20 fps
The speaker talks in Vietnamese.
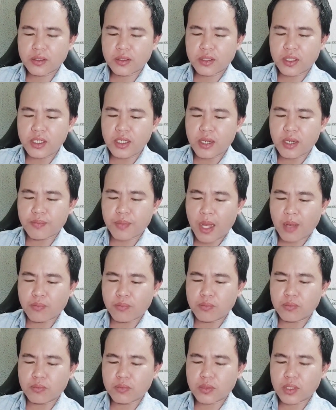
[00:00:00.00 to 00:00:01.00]
ký hợp
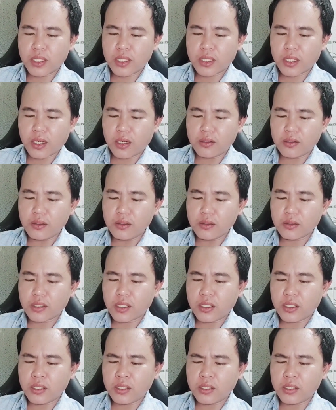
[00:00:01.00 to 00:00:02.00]
đồng thi cử
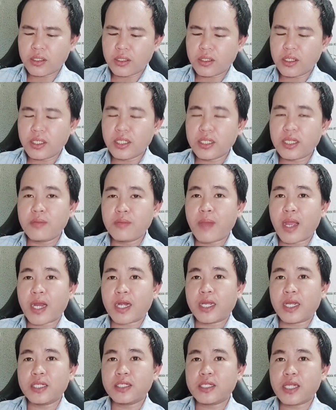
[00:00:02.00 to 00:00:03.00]
thi đi thi
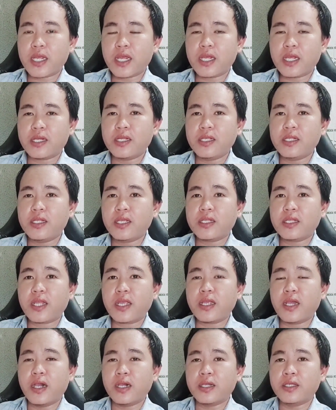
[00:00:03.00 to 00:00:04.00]
bằng lái xe đi thi
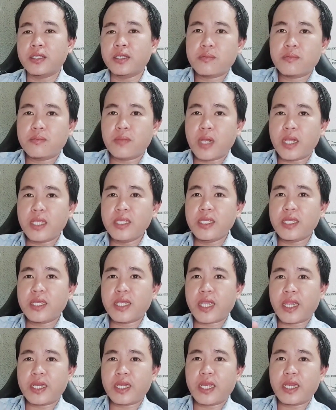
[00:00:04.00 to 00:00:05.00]
tay người bởi vì
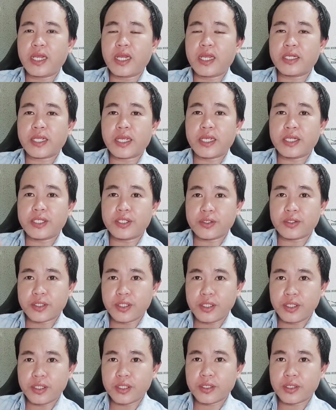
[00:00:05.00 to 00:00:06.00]
ngày này là ngày trực
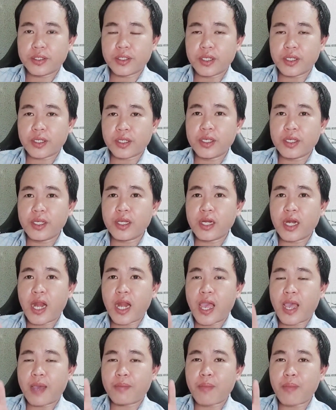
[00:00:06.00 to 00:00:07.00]
kiên trực kiên
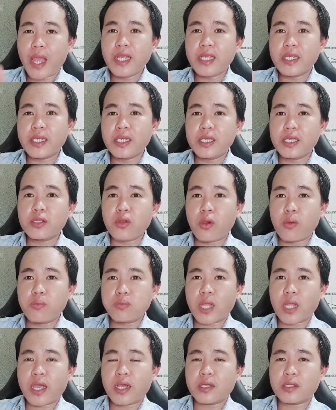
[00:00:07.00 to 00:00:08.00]
là bái kiến
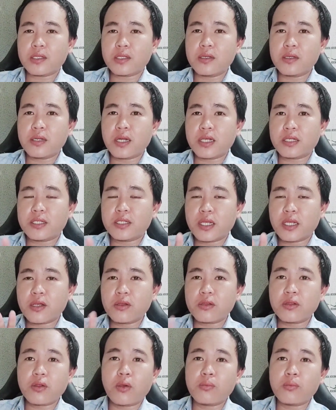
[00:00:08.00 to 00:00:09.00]
tôn thần tức là sẽ
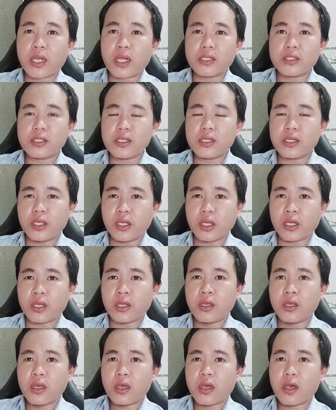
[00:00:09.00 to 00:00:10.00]
có tôn thần xuất hiện
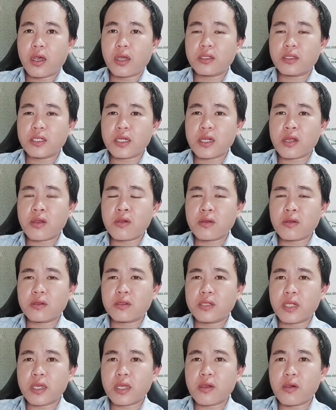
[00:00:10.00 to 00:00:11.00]
ở ờ, sẽ
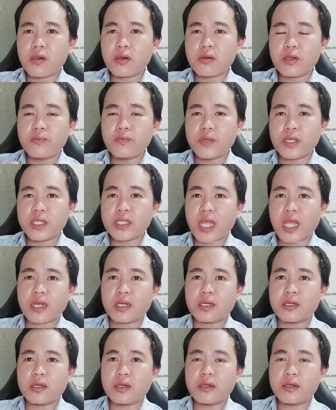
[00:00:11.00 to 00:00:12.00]
sẽ có cái vị
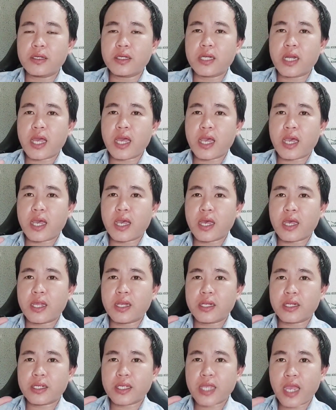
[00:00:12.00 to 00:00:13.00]
thần đó
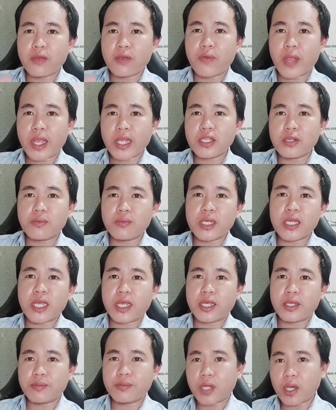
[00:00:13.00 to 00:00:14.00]
là cai quản trong cái
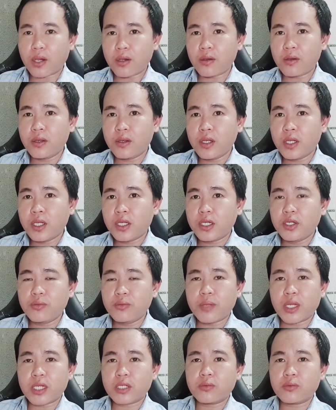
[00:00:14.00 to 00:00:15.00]
ngày hôm đó nếu
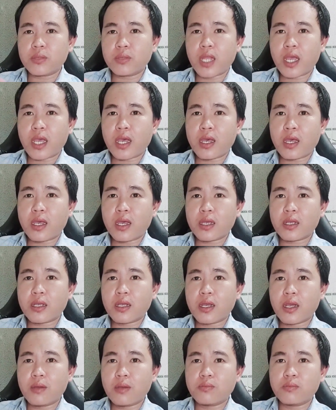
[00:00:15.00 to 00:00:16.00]
mà chúng ta
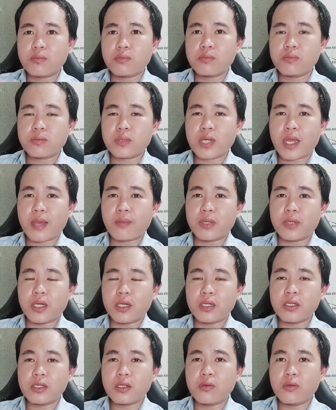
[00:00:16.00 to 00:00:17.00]
không làm
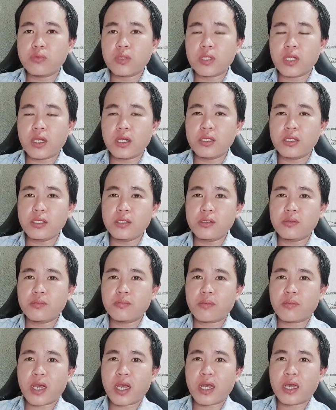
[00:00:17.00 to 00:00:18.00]
lễ cúng tới
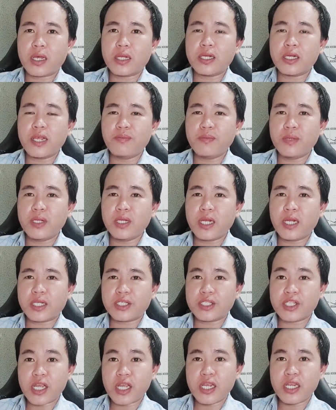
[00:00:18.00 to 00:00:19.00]
mà đêm
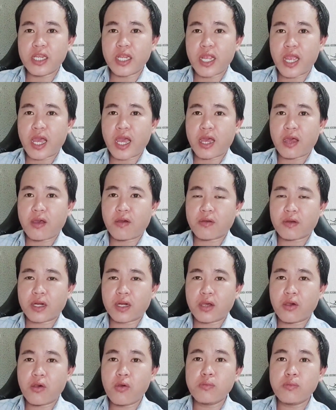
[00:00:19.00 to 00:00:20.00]
là xây nhà hoặc
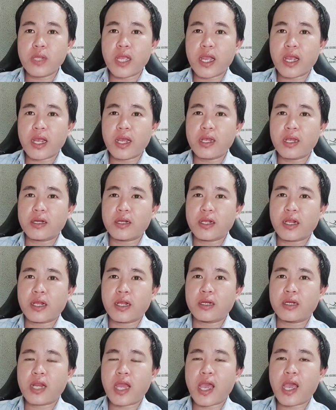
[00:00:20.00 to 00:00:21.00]
là hôn nhân á,
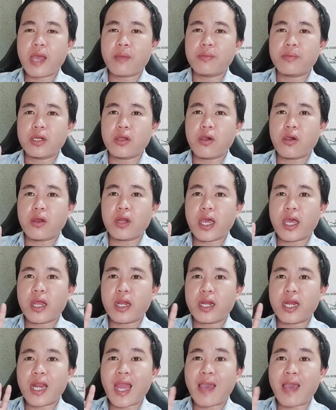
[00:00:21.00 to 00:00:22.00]
là, là mình gọi
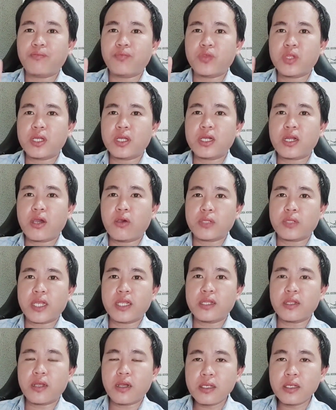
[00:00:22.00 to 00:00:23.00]
là làm trên đầu
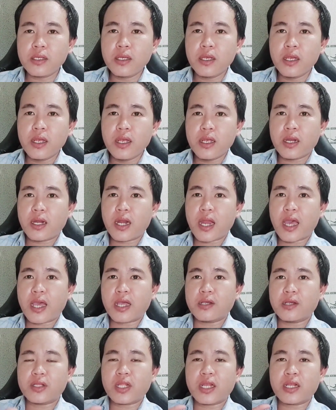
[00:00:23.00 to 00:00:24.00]
thái tới là
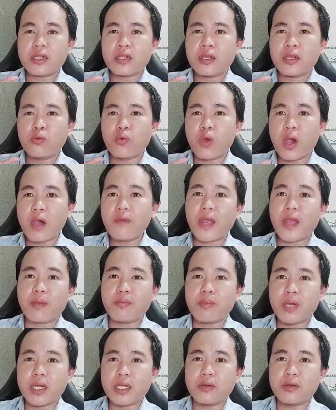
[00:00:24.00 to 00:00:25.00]
người ta thi quở
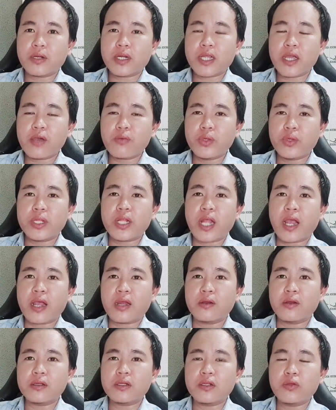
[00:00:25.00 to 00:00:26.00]
phạt mình các vị
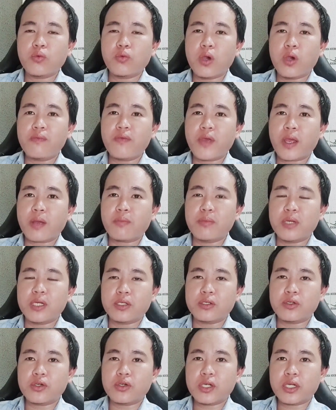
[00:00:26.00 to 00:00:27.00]
thần đó thi quở phạt
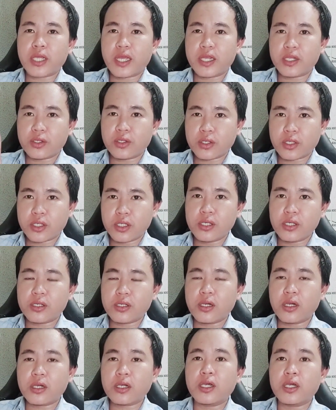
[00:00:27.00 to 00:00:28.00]
mình cho nên ngày trực kiên
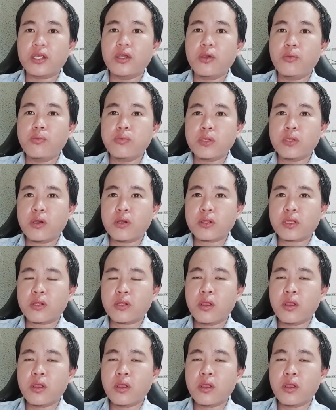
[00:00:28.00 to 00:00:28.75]
cực kỳ hung cho